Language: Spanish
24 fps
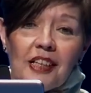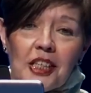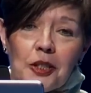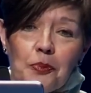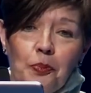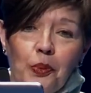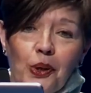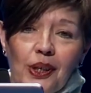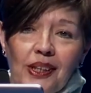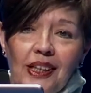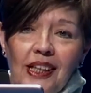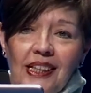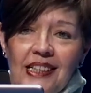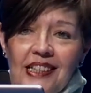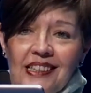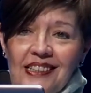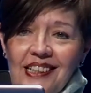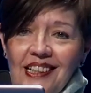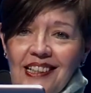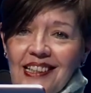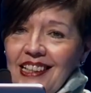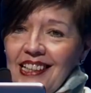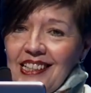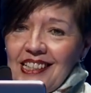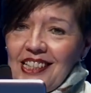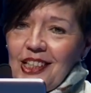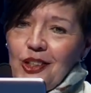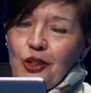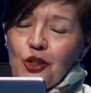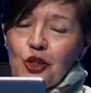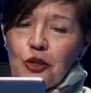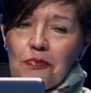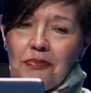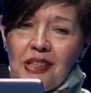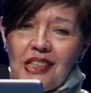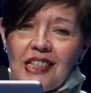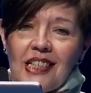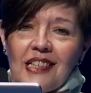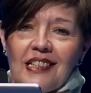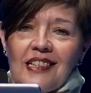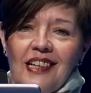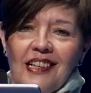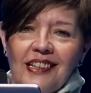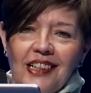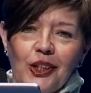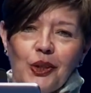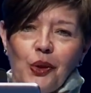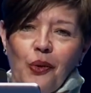después de estar casi dos meses
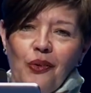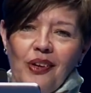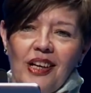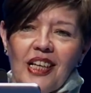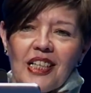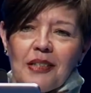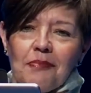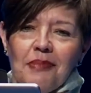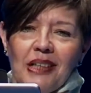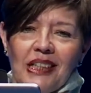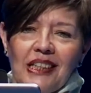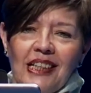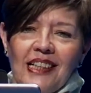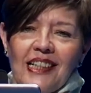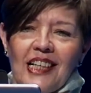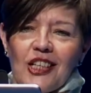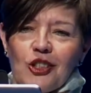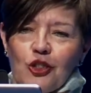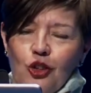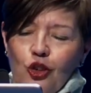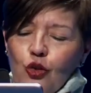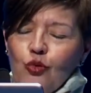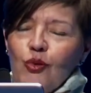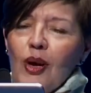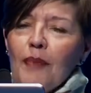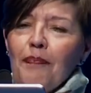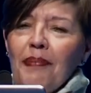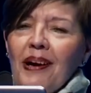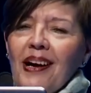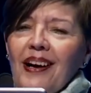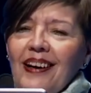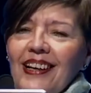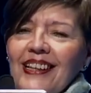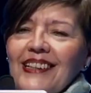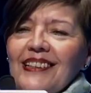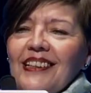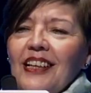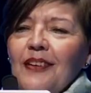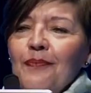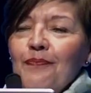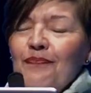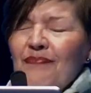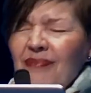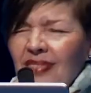allí todas las mañanas con una pancarta,